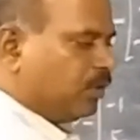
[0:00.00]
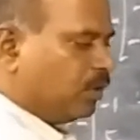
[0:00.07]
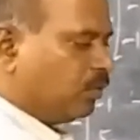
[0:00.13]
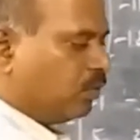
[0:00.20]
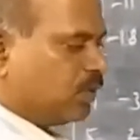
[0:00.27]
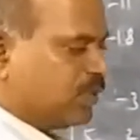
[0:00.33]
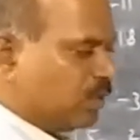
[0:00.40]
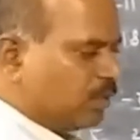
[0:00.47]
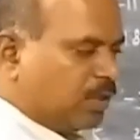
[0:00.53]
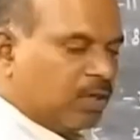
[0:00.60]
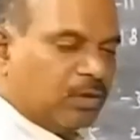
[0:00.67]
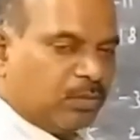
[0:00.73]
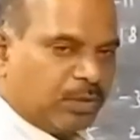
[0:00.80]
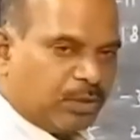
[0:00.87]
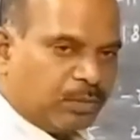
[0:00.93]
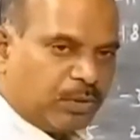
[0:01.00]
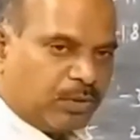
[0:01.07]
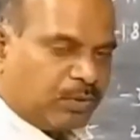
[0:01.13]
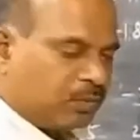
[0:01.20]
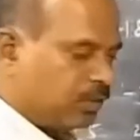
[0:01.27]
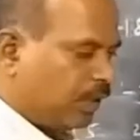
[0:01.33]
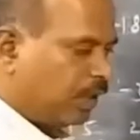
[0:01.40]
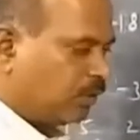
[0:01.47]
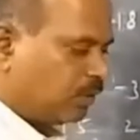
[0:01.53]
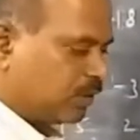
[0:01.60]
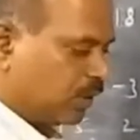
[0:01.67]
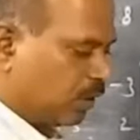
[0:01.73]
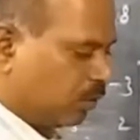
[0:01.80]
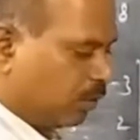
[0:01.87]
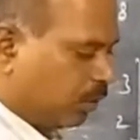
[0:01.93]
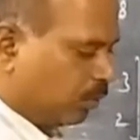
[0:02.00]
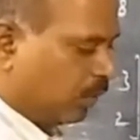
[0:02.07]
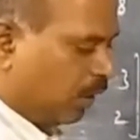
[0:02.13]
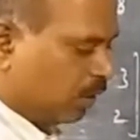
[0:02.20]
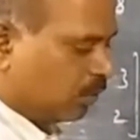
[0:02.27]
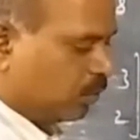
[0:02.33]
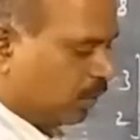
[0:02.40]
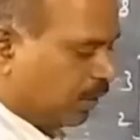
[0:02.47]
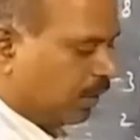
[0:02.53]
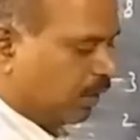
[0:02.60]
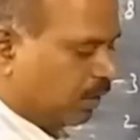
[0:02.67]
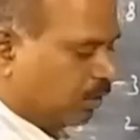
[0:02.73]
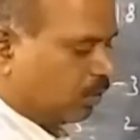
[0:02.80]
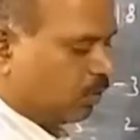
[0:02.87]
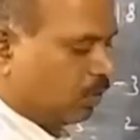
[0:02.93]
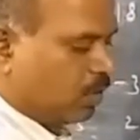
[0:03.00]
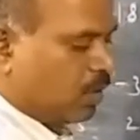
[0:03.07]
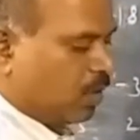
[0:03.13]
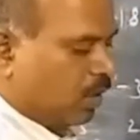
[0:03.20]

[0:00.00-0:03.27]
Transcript: இன்வர்ஸ் நம்ம கண்டுபிடிக்க முடியும் ஏ இன்வர்ஸ் கண்டுபிடிக்கும்னா அதுக்கு முன்னாடி என்ன இருக்கணும்